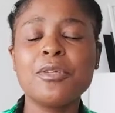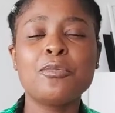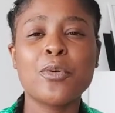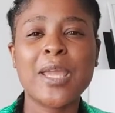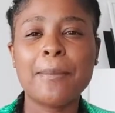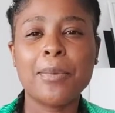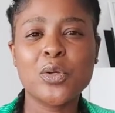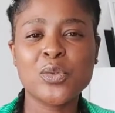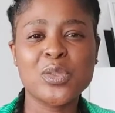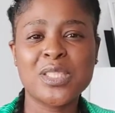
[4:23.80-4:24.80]
faut qu'elle
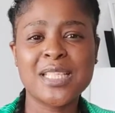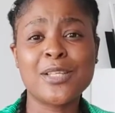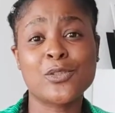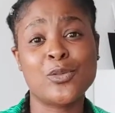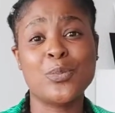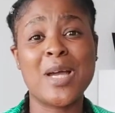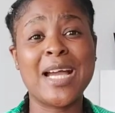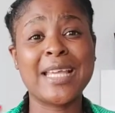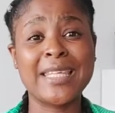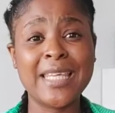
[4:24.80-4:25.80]
pense déjà à se
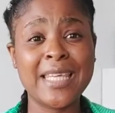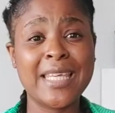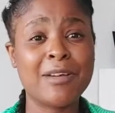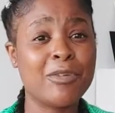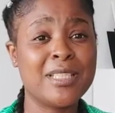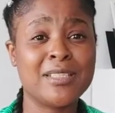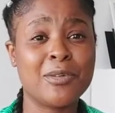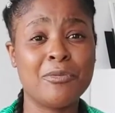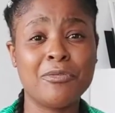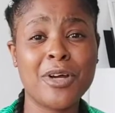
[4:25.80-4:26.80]
marier, avoir des
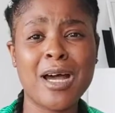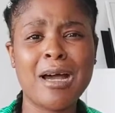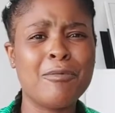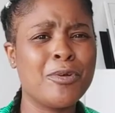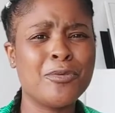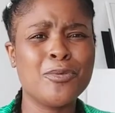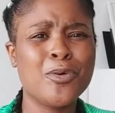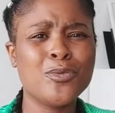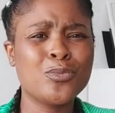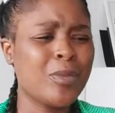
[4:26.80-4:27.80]
enfants, avoir
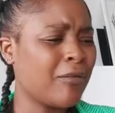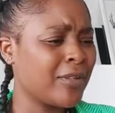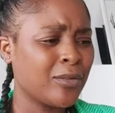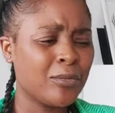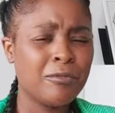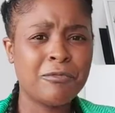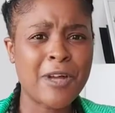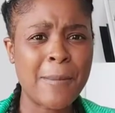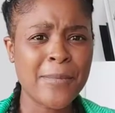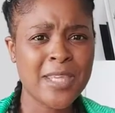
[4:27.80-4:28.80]
une
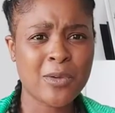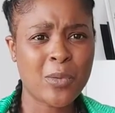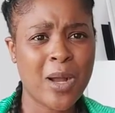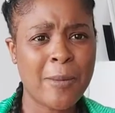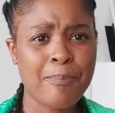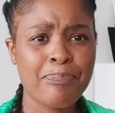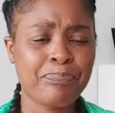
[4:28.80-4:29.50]
famille quoi.